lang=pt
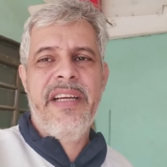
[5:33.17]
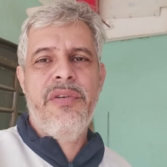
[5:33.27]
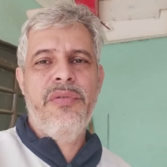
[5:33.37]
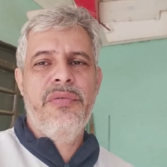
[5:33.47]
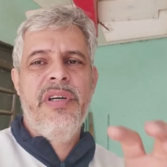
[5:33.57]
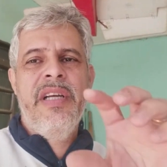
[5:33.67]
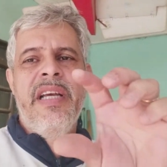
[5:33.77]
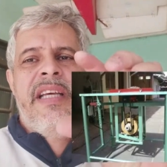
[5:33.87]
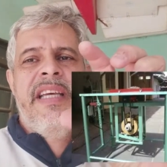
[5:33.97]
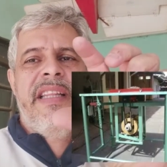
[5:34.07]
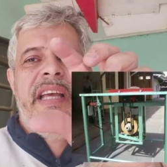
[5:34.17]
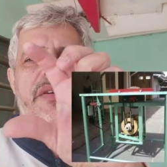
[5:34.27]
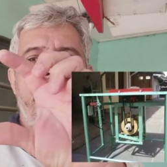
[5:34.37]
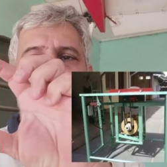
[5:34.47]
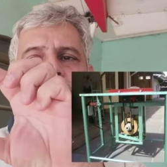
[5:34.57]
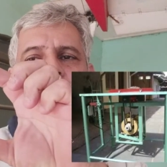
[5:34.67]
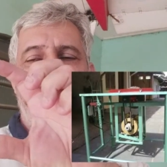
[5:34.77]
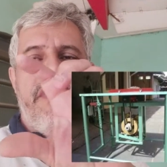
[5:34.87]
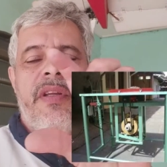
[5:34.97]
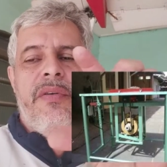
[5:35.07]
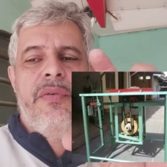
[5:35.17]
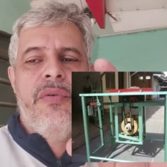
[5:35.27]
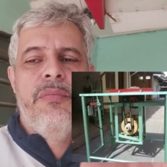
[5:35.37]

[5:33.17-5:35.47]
Com que tem o, o,